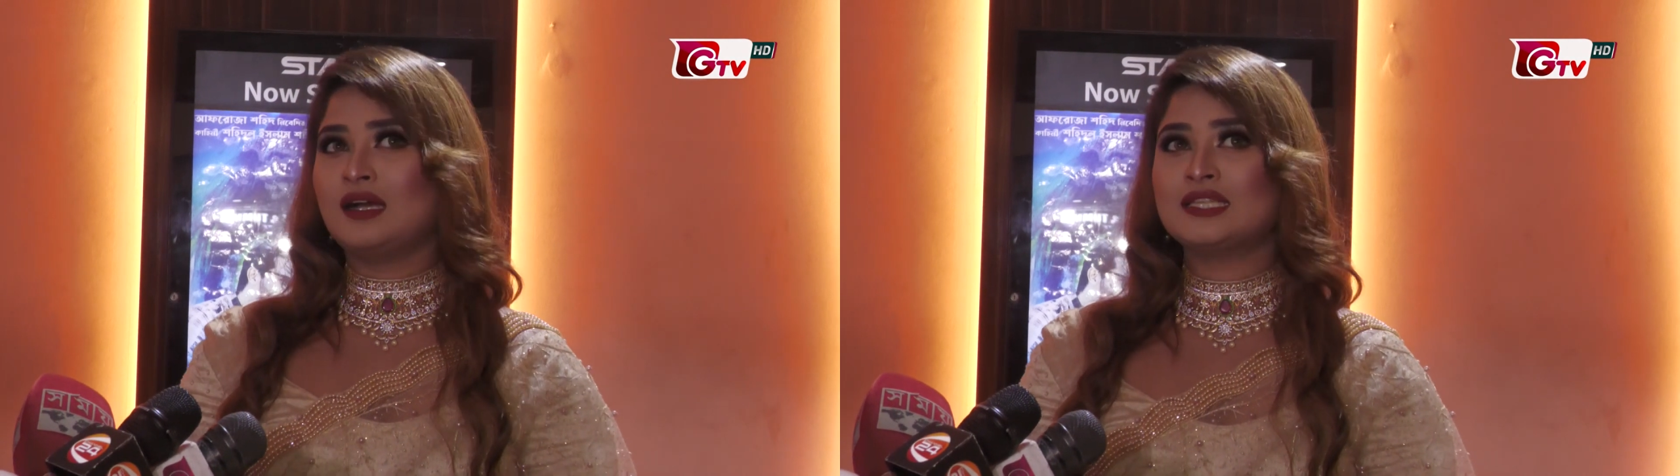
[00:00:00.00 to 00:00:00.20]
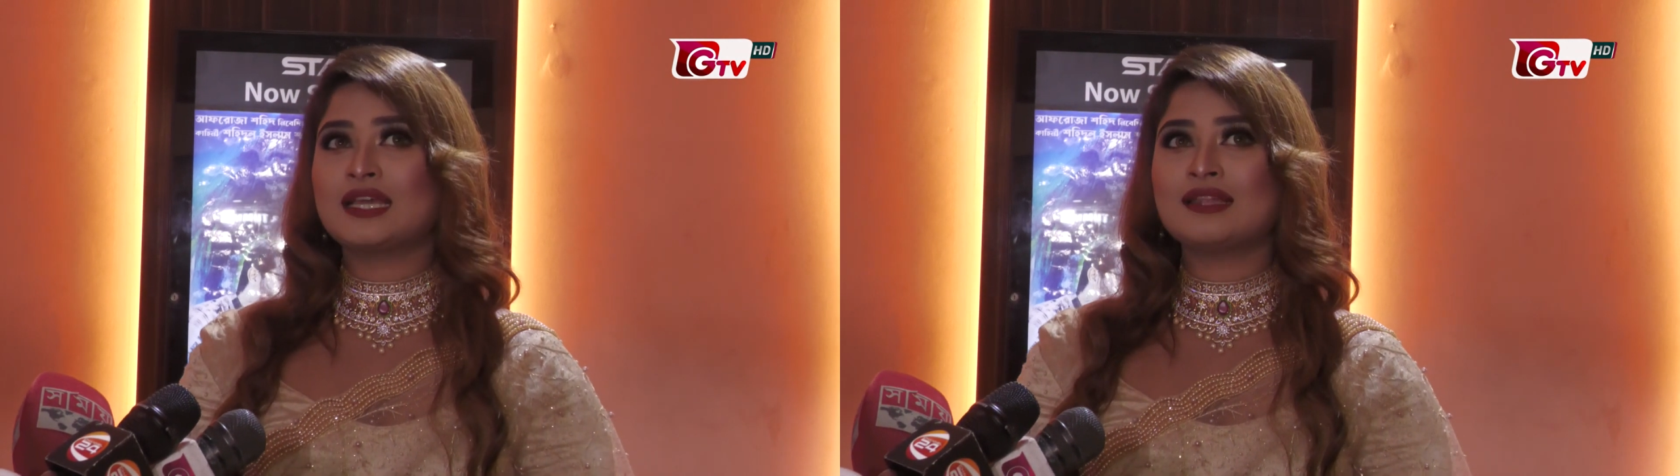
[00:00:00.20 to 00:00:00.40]

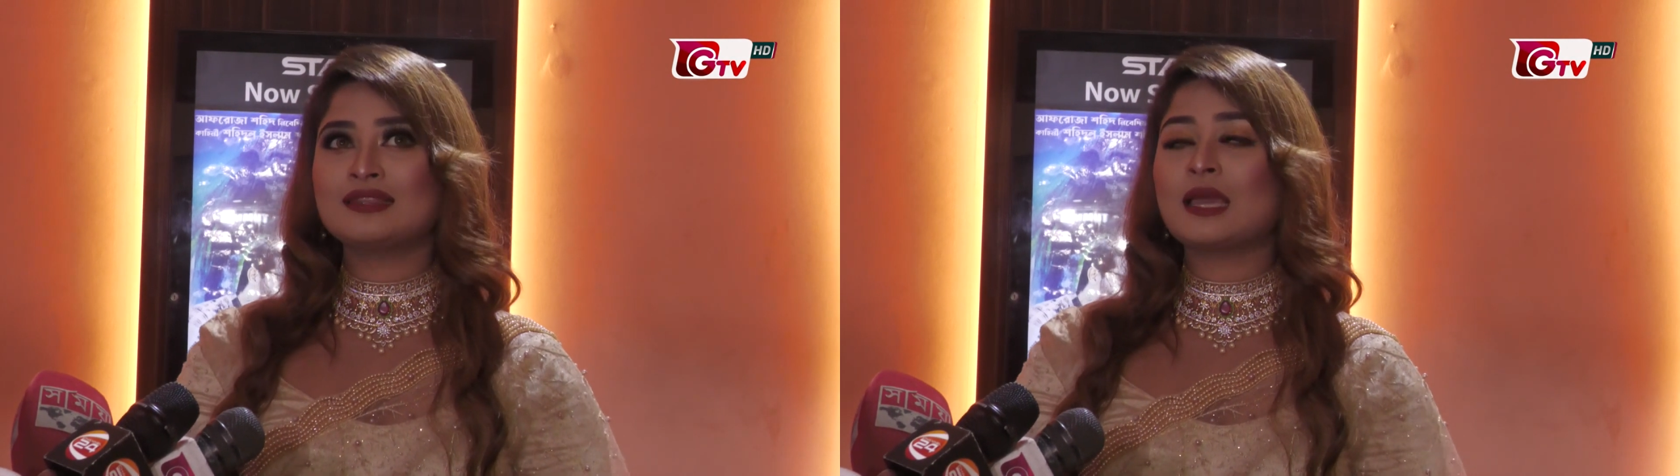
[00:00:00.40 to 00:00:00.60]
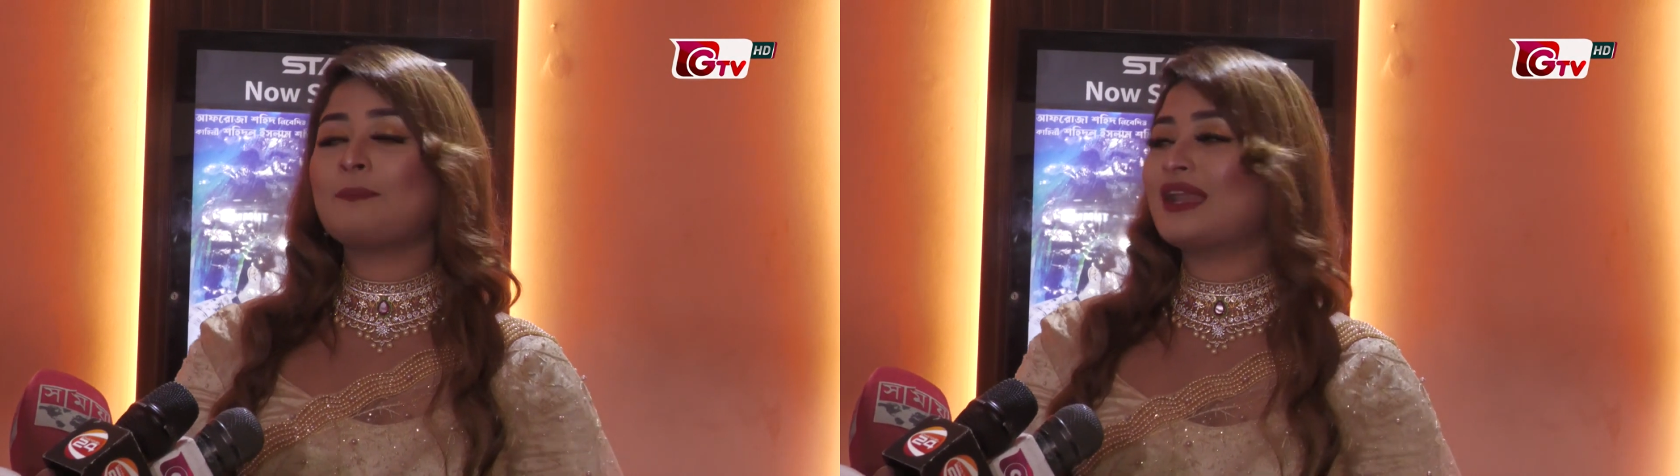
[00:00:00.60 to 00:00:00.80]
সেখান
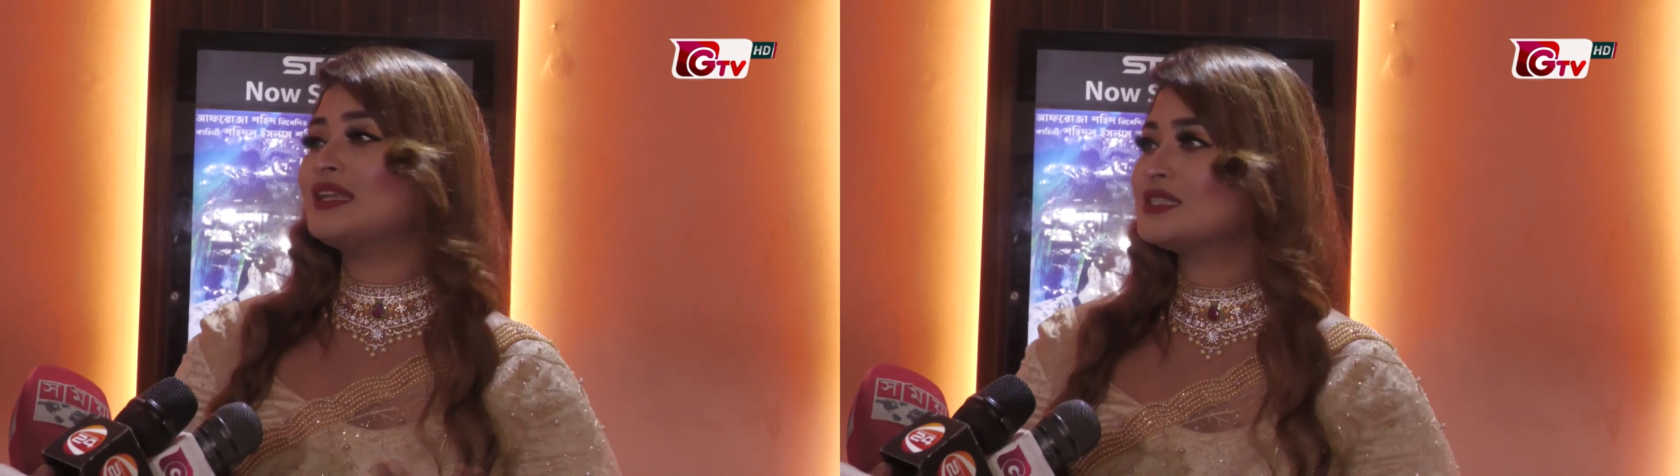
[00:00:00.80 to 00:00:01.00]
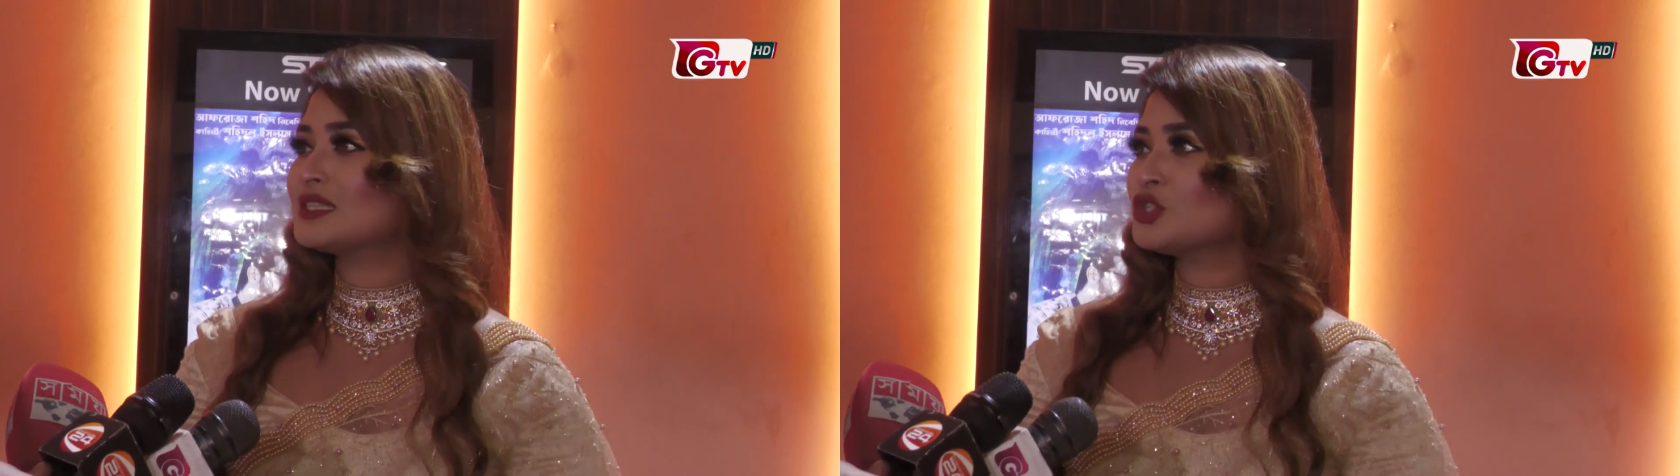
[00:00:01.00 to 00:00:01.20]
থেকে
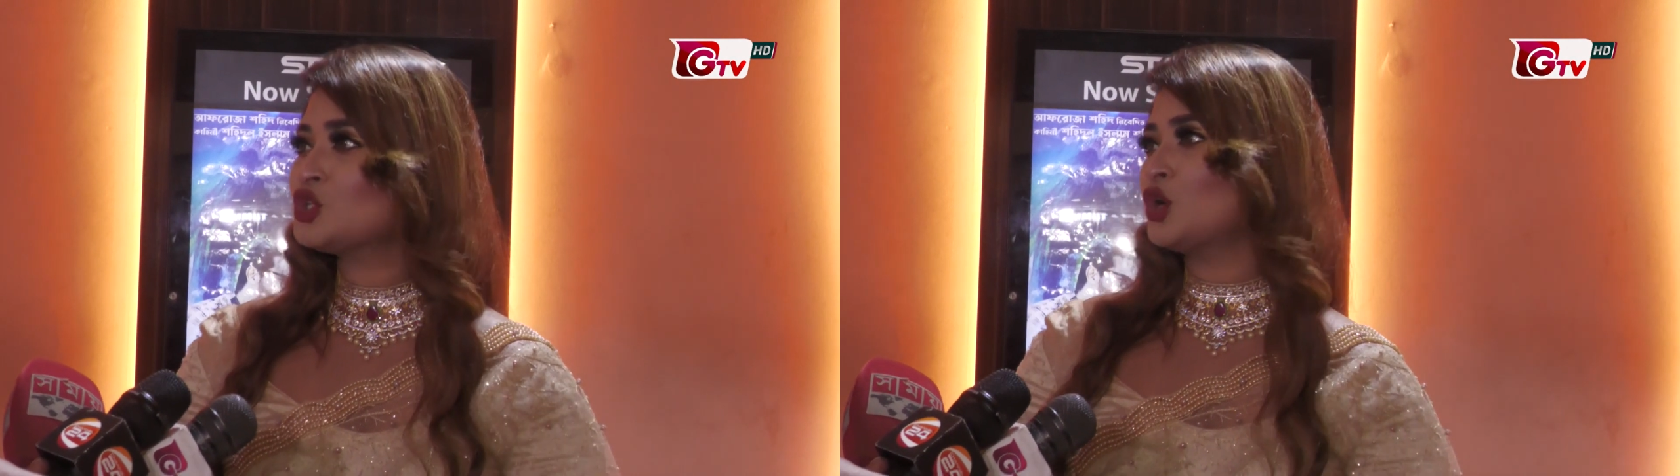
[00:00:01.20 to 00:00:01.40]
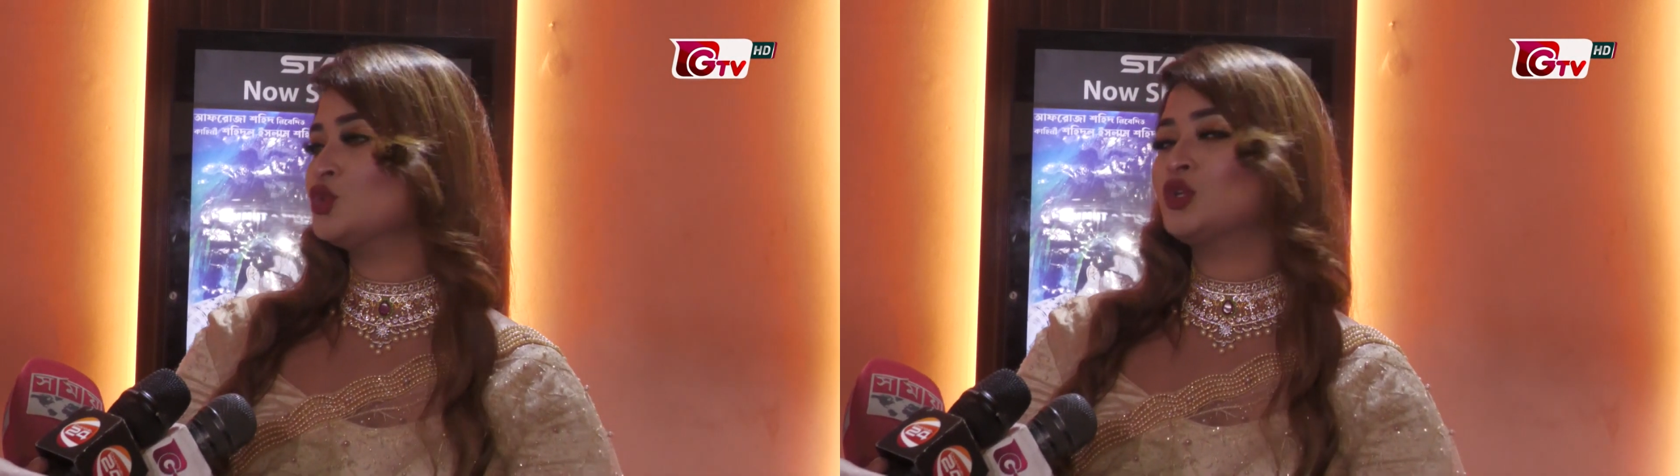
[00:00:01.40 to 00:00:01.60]
পালিয়ে যেতে
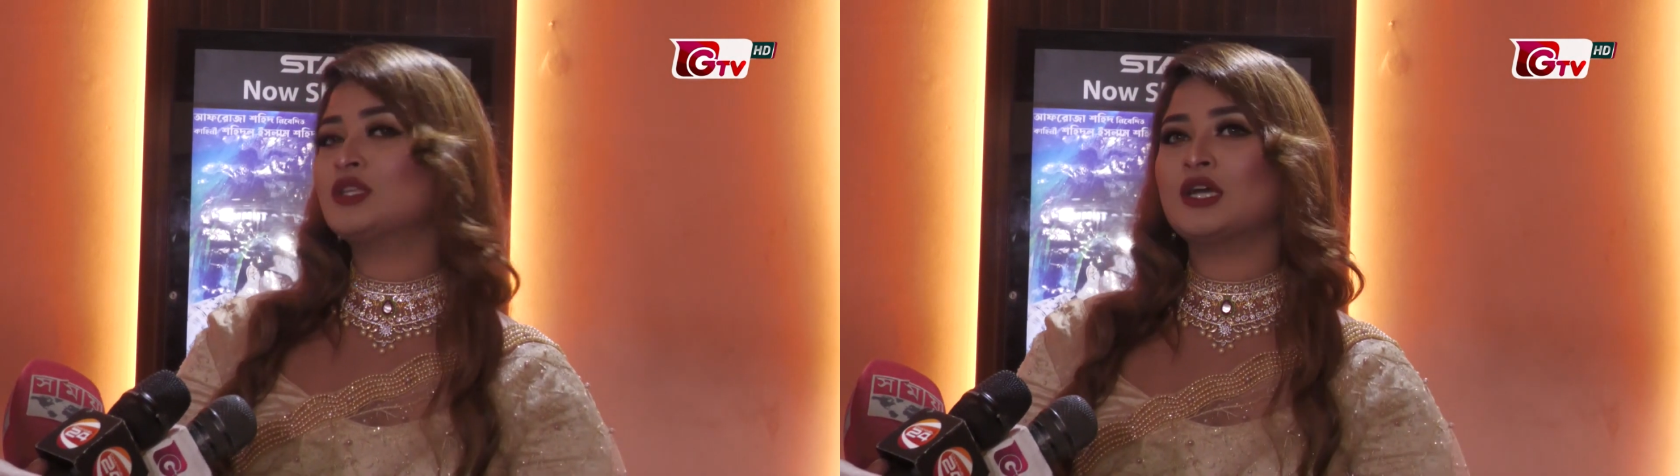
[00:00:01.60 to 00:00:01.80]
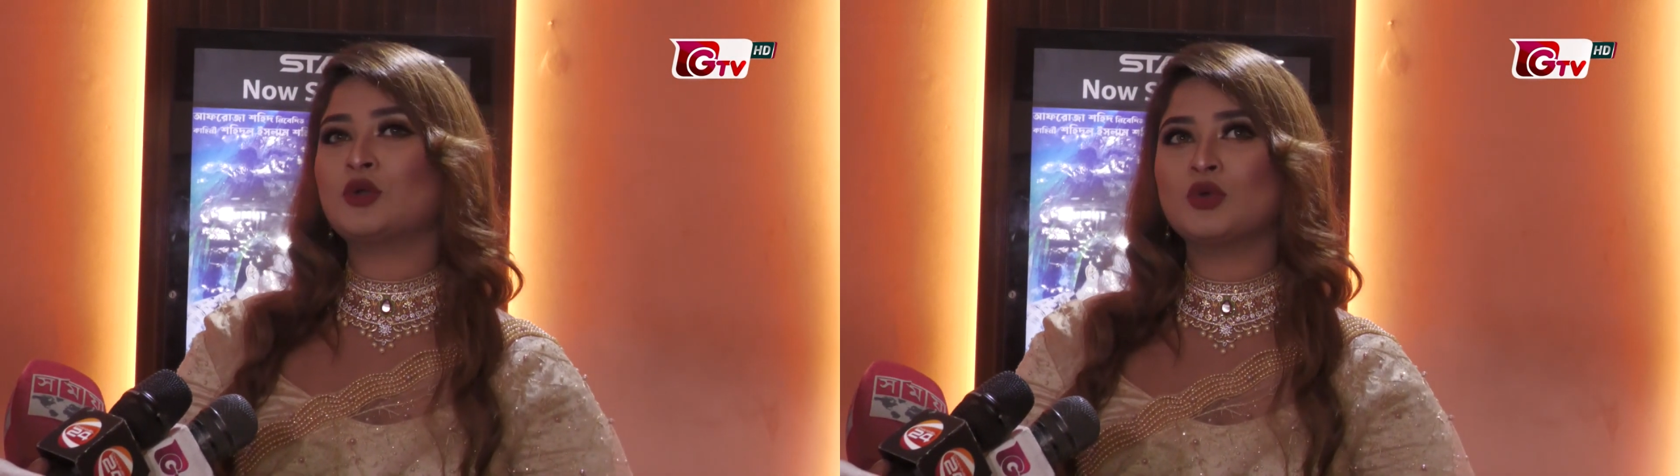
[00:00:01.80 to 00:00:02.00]

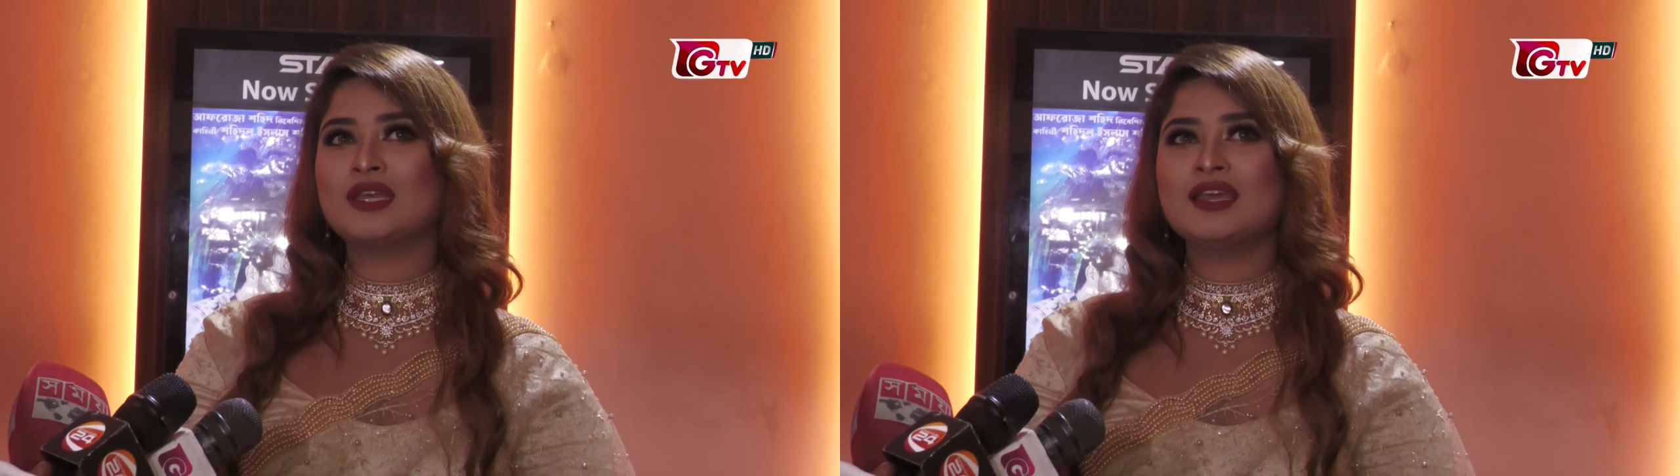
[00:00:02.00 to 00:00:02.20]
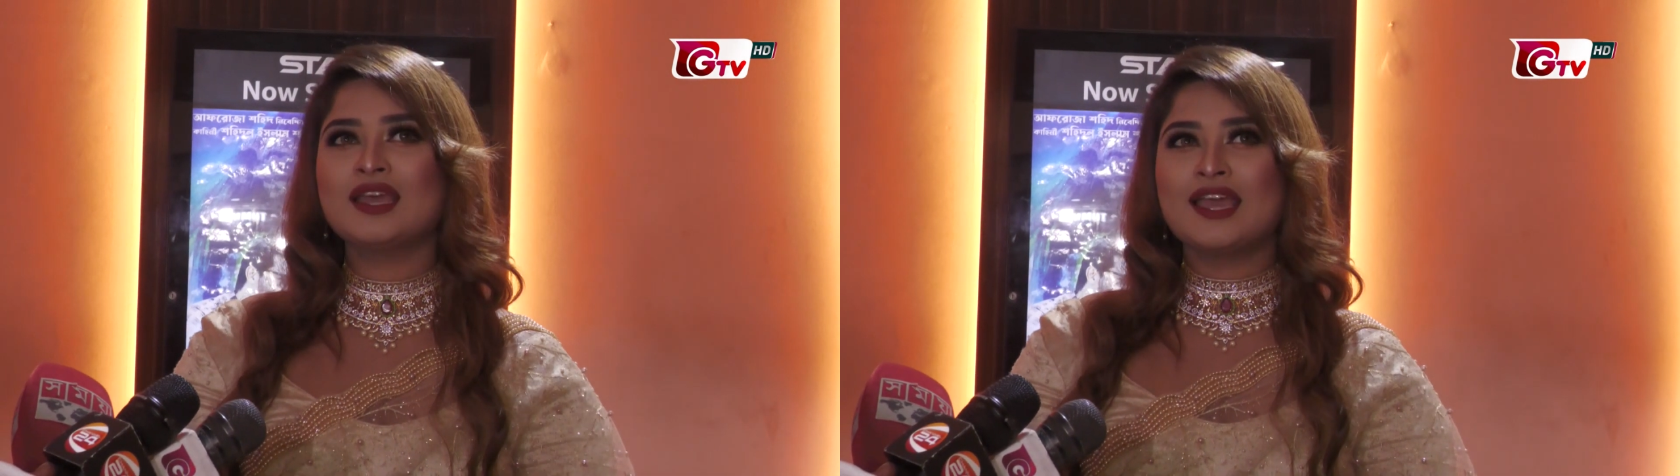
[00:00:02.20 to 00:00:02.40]
সহযোগিতা করি